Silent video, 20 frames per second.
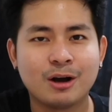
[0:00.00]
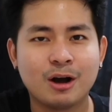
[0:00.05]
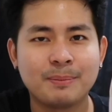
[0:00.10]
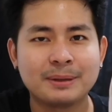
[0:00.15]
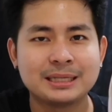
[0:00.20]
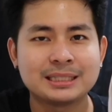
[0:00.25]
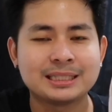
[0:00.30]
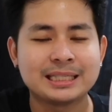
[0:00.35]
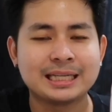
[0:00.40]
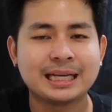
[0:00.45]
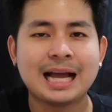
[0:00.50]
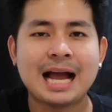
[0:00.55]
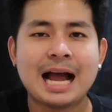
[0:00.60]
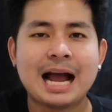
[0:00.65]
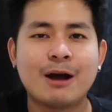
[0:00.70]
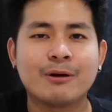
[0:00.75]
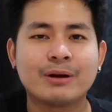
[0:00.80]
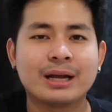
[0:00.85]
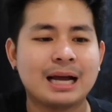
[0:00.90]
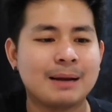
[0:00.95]
ก็เป็นสี
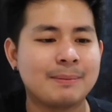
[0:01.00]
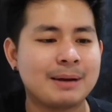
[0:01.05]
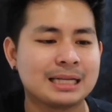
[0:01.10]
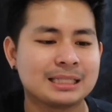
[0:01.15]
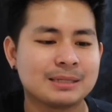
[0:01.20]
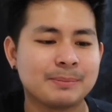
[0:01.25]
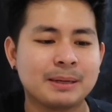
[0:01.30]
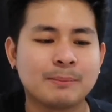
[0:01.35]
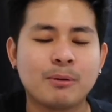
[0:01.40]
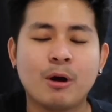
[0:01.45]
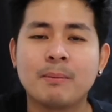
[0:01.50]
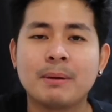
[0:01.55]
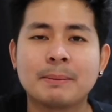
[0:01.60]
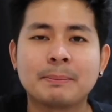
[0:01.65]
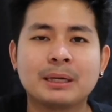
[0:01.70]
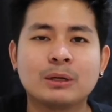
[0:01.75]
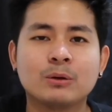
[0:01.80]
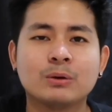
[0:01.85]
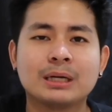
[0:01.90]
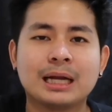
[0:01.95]
ขาวนะครับ อาจจะเป็นเพราะมัน
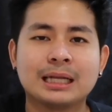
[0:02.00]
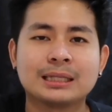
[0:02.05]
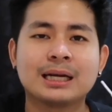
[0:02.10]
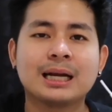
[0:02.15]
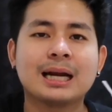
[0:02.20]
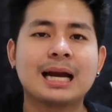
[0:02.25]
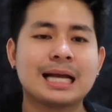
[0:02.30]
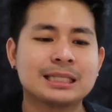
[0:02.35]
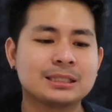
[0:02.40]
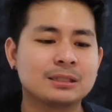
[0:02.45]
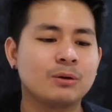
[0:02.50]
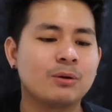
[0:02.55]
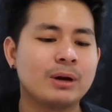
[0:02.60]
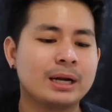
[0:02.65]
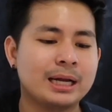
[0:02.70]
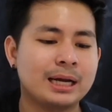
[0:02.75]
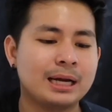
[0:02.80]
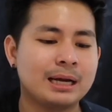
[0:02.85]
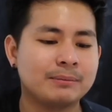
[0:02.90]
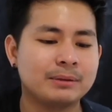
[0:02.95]
เป็นรุ่นอันตราคัตด้วย
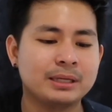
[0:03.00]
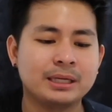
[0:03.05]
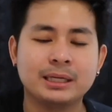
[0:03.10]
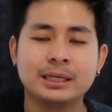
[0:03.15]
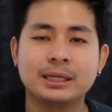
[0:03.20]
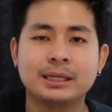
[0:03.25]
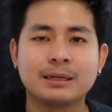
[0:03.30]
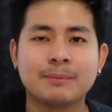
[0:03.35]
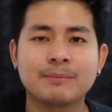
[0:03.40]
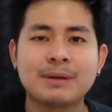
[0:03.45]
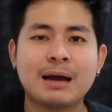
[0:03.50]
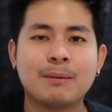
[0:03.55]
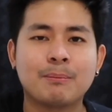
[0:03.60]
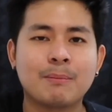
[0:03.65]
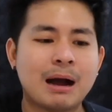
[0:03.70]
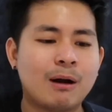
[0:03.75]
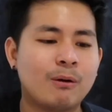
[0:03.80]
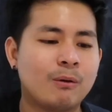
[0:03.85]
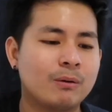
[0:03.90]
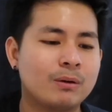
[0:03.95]
นะครับ ที่น้ำหนัก
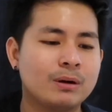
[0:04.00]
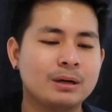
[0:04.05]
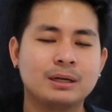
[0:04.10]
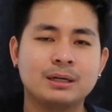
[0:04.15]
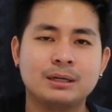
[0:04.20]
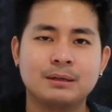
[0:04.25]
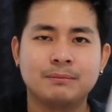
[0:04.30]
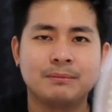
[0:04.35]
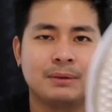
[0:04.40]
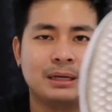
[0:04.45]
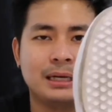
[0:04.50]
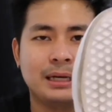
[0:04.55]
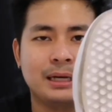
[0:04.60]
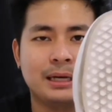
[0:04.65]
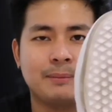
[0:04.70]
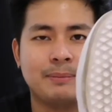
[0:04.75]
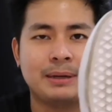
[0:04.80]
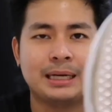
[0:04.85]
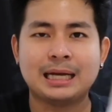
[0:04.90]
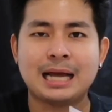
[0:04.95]
เบามันเล
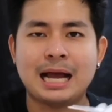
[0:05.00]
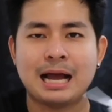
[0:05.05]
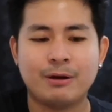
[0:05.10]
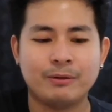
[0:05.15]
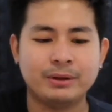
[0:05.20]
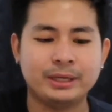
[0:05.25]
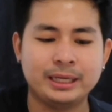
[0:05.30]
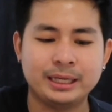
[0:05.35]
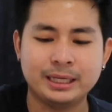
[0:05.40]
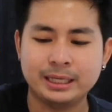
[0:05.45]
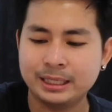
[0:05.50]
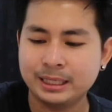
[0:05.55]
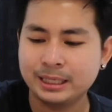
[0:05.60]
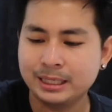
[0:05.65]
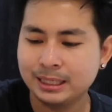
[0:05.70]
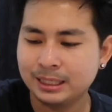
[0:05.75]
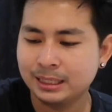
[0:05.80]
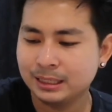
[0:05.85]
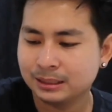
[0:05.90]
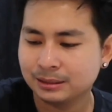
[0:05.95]
ยเป็นขาวอย่างนี้
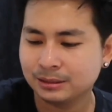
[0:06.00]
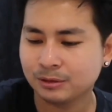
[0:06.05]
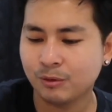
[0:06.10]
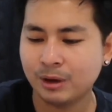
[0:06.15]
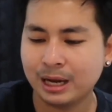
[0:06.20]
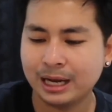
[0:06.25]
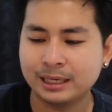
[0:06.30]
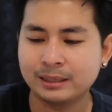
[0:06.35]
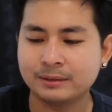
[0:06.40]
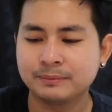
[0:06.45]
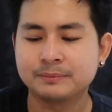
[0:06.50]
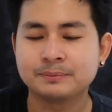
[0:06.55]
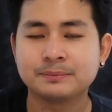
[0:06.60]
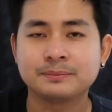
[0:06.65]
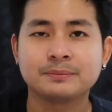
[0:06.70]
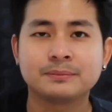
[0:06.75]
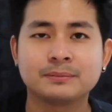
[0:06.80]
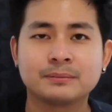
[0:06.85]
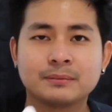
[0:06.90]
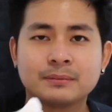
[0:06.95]
ส่วน
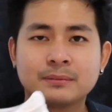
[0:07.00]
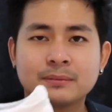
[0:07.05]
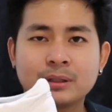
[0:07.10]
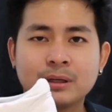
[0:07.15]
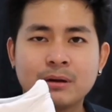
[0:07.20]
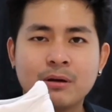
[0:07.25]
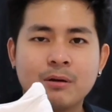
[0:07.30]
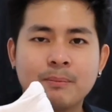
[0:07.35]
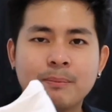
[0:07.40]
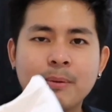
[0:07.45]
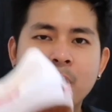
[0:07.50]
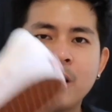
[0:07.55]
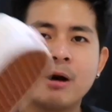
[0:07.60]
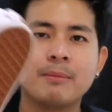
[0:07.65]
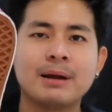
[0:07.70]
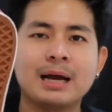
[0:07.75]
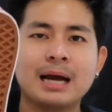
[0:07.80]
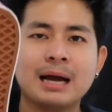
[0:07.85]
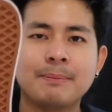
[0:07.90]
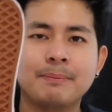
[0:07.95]
ของปลอม
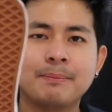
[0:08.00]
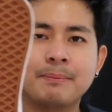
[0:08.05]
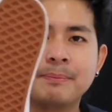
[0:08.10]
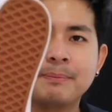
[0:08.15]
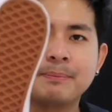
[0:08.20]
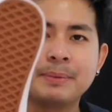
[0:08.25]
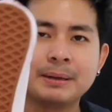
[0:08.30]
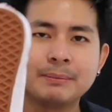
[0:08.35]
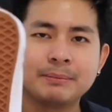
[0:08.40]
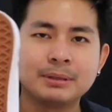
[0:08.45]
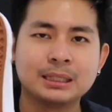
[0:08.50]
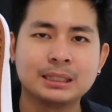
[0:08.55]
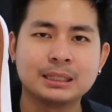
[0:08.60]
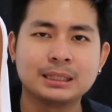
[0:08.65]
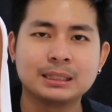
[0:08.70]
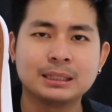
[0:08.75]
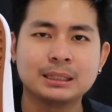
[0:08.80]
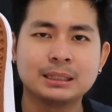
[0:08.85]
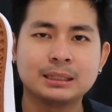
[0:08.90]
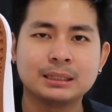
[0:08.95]
นะครับ เป็นพื้น
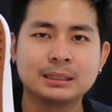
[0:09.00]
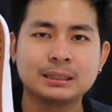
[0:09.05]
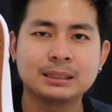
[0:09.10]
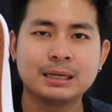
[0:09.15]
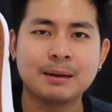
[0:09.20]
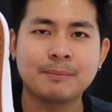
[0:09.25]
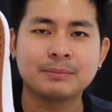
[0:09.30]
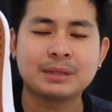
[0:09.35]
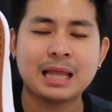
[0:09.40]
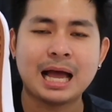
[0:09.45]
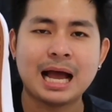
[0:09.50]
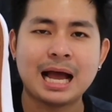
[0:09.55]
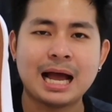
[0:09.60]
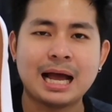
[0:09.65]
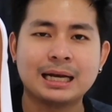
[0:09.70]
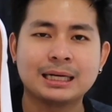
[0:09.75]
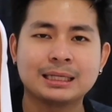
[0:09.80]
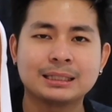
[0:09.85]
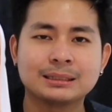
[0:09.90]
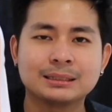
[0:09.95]
น้ำตา
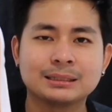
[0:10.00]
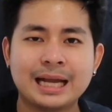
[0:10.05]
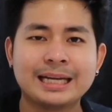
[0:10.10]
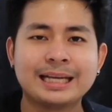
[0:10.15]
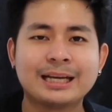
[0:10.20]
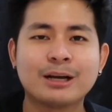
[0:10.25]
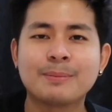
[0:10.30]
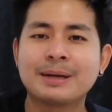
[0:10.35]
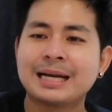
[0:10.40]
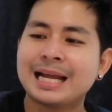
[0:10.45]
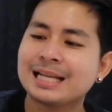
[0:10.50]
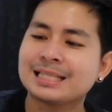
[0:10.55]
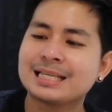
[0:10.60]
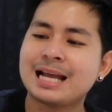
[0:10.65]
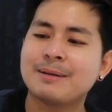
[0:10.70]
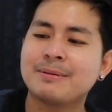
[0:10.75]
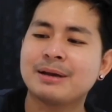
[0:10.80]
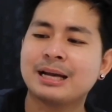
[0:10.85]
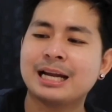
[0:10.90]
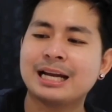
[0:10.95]
ล อันนี้ก็ไม่แน่ใจ
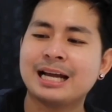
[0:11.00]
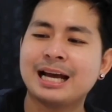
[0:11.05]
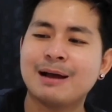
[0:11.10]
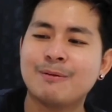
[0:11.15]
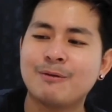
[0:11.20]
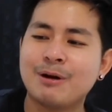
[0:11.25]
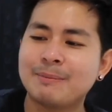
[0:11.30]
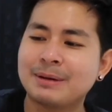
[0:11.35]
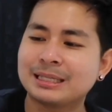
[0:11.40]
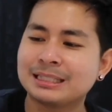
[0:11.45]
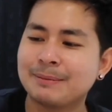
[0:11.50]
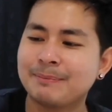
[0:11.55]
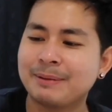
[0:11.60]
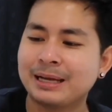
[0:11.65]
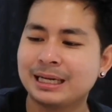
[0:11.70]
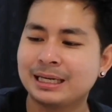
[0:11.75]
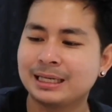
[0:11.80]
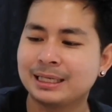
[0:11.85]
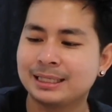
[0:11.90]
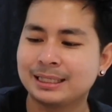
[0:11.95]
เหมือนกันนะครับ ว่ามันจะ
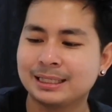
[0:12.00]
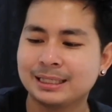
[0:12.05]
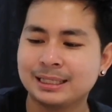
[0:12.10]
เป็น